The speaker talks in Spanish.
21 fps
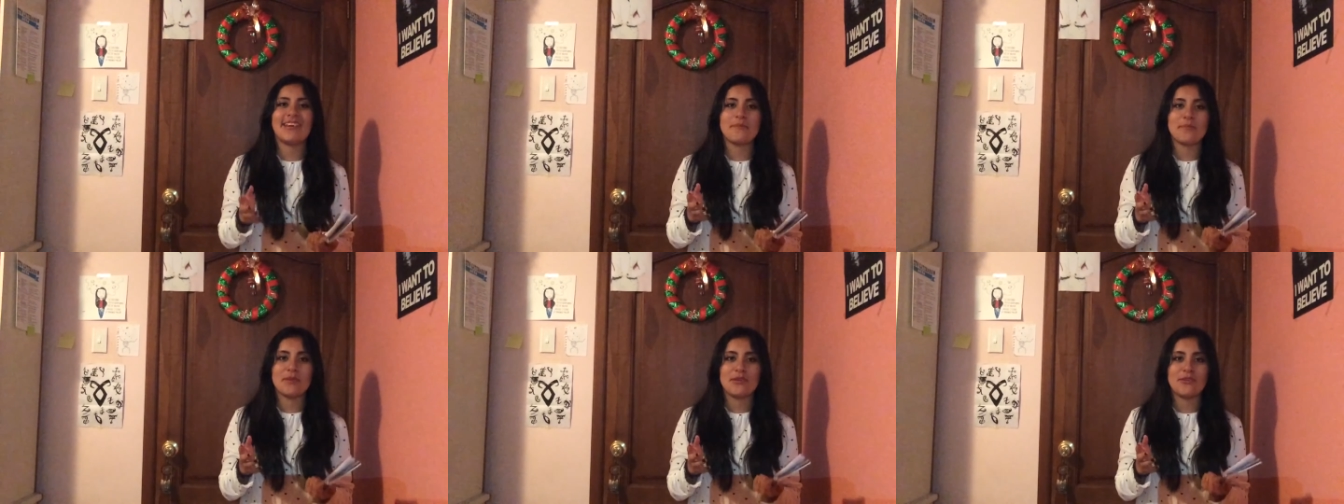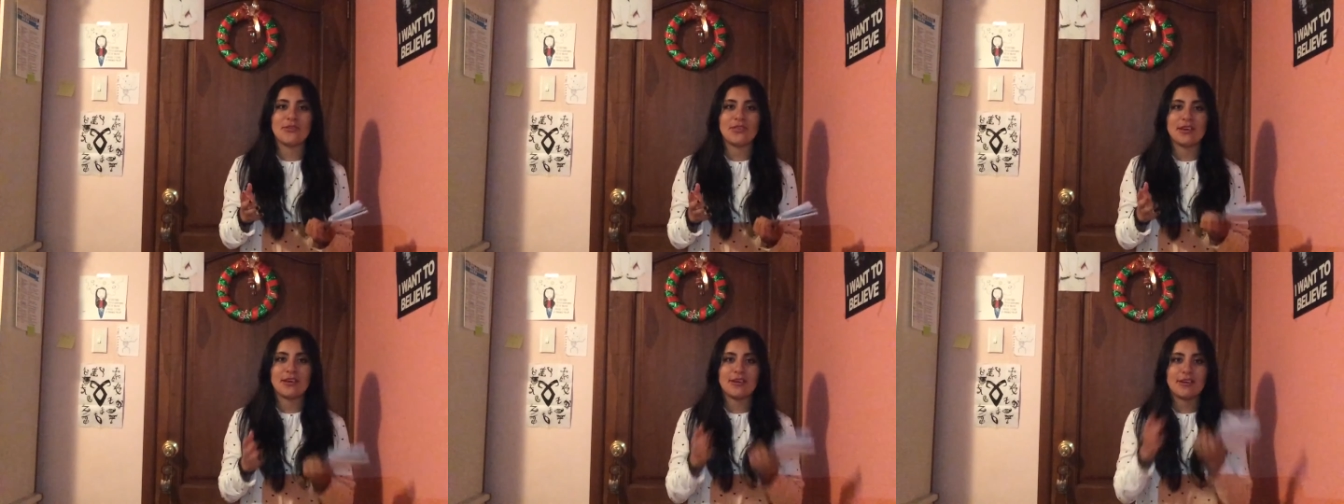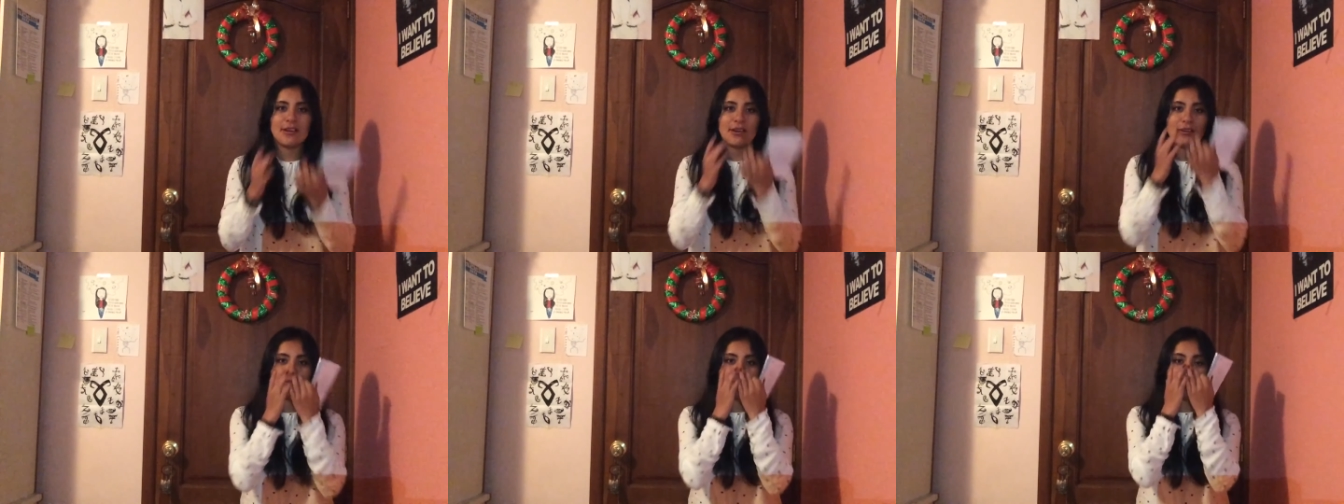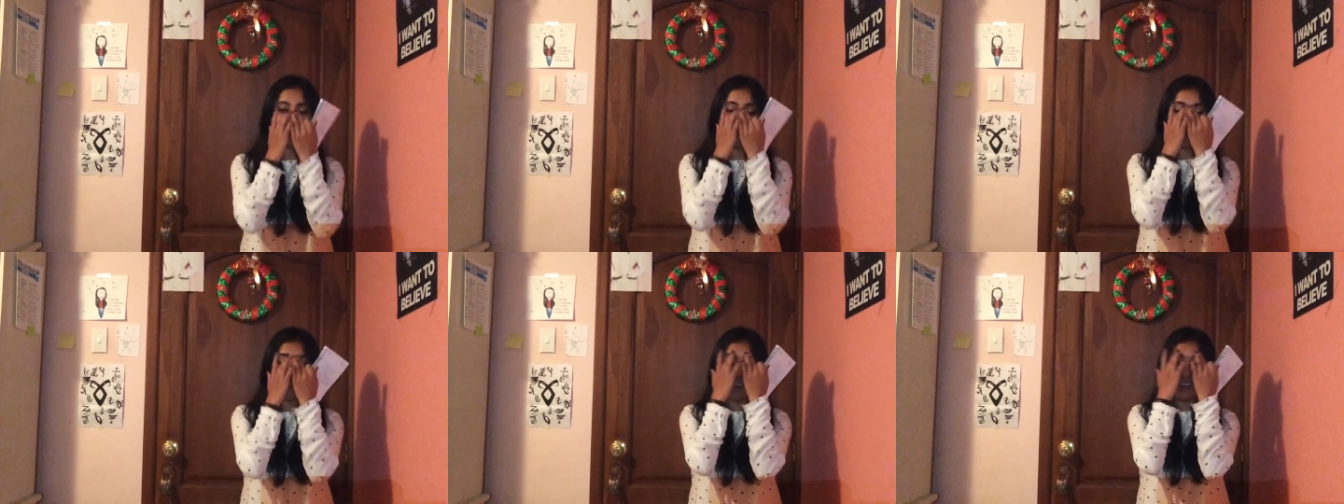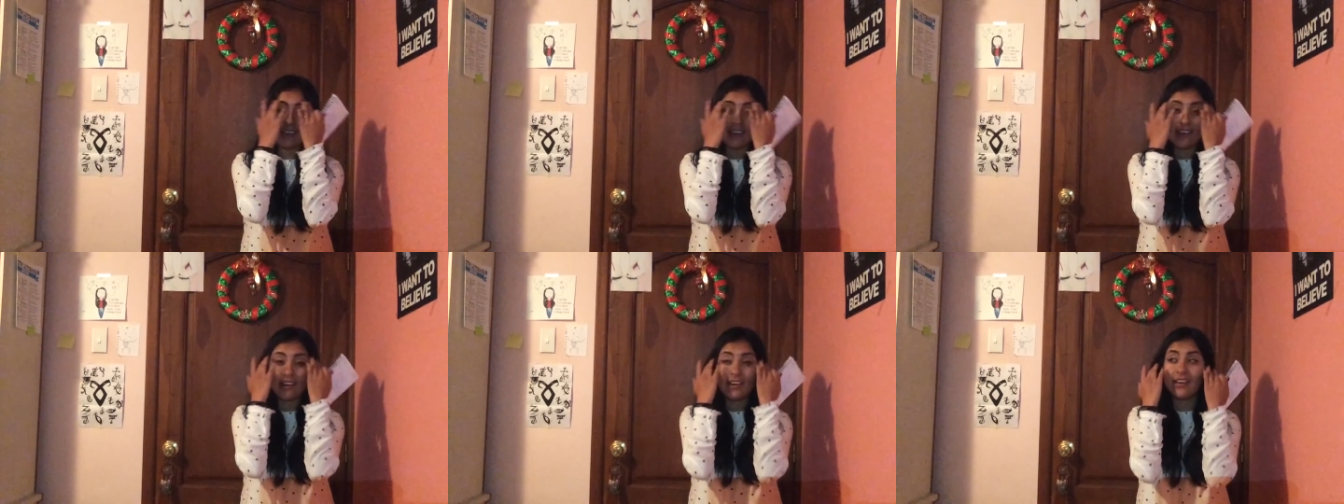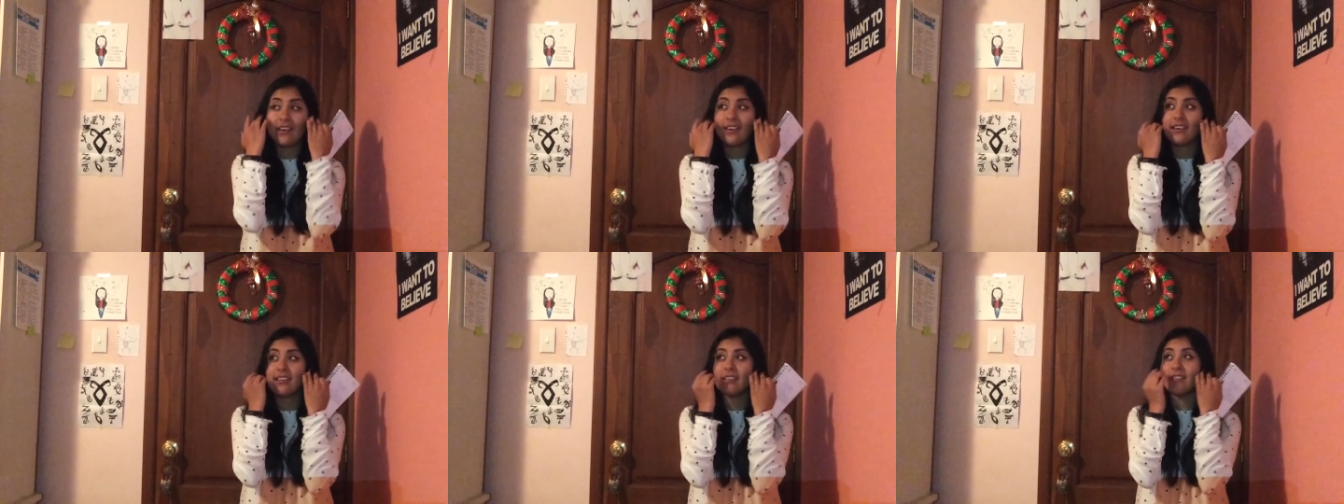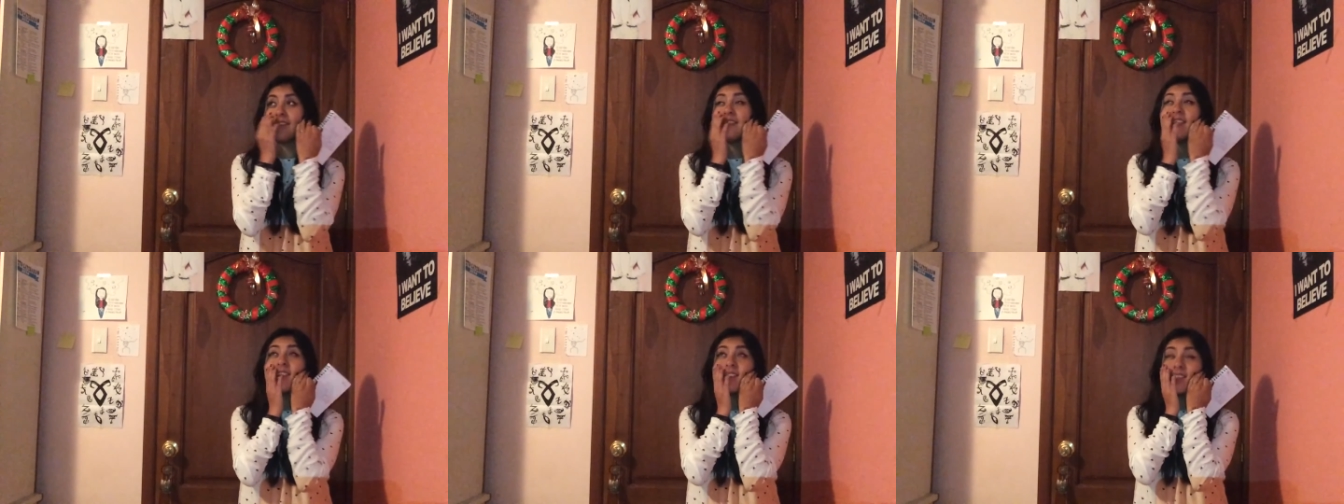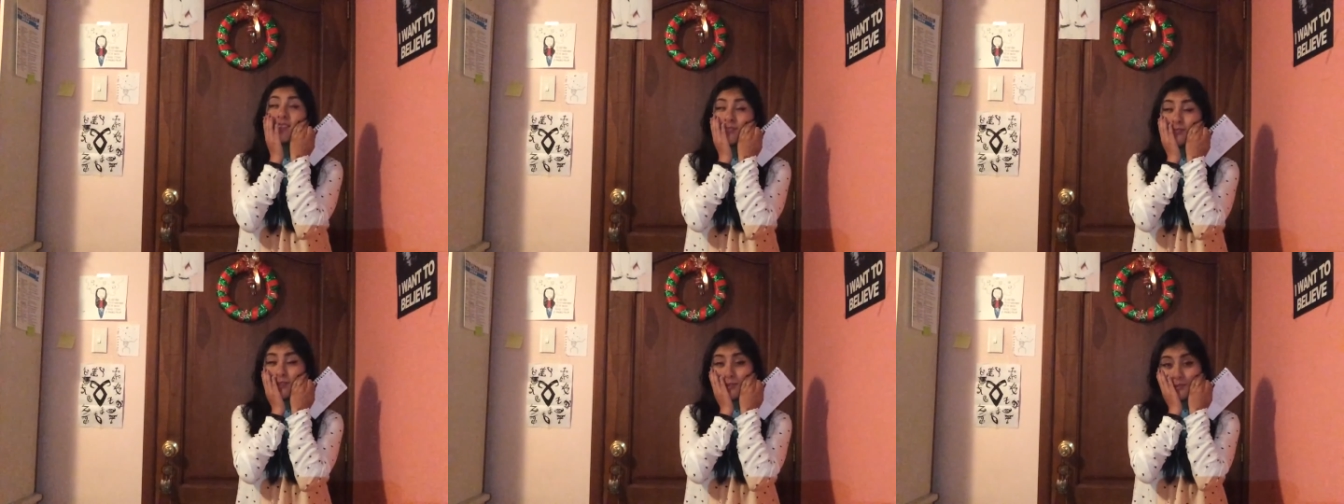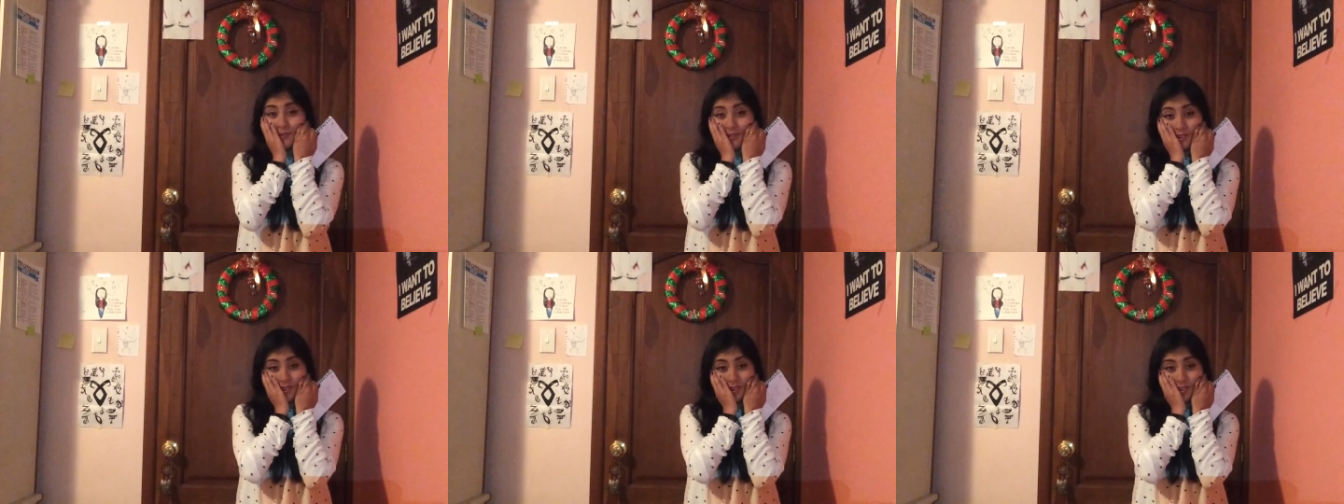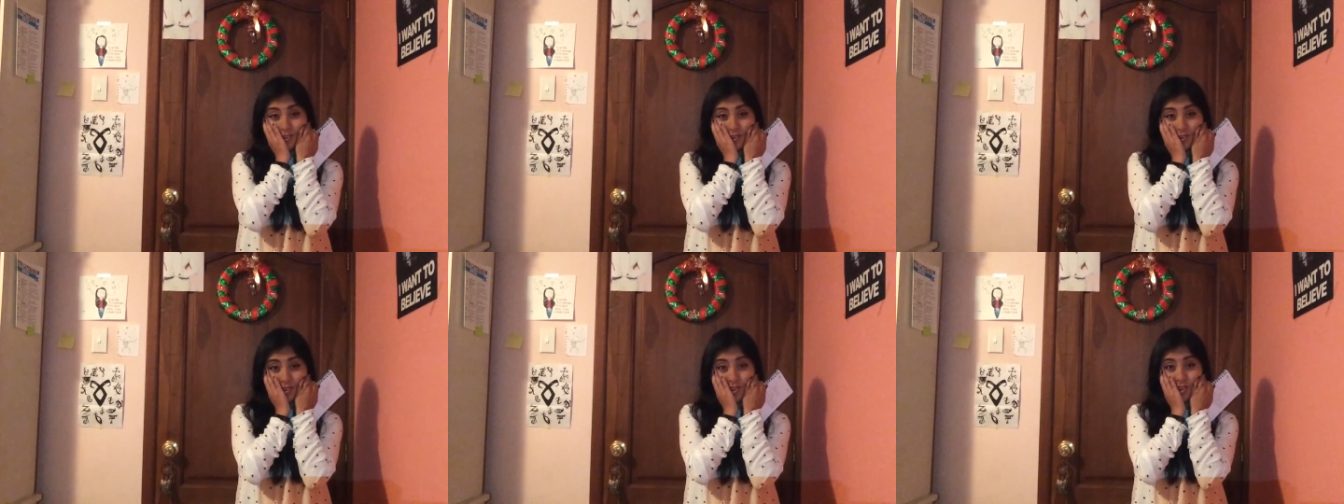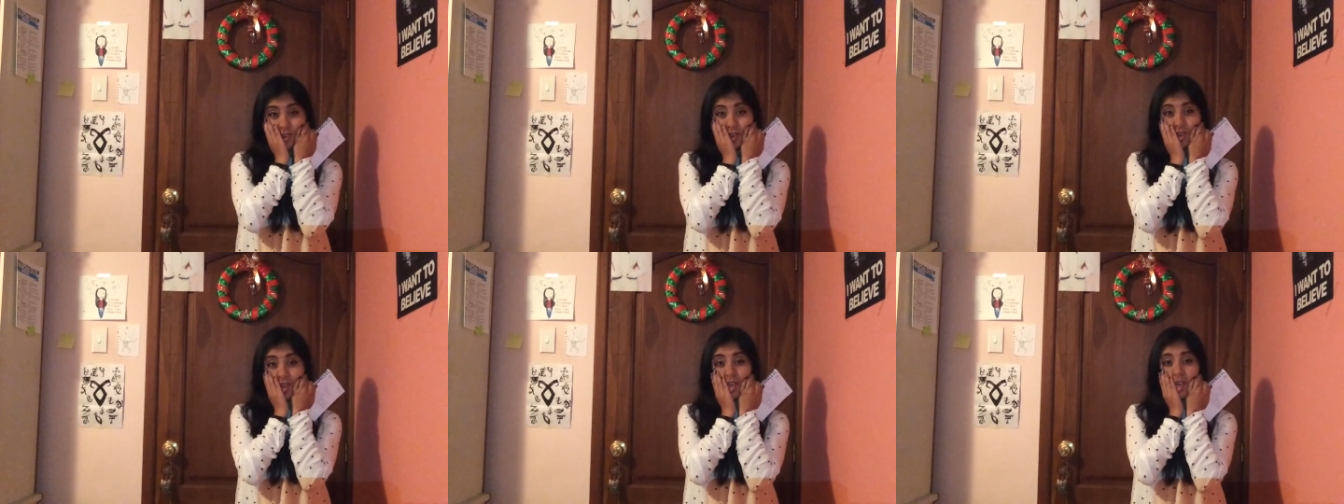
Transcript: me ayude a Canalos porque son las 9 de la noche.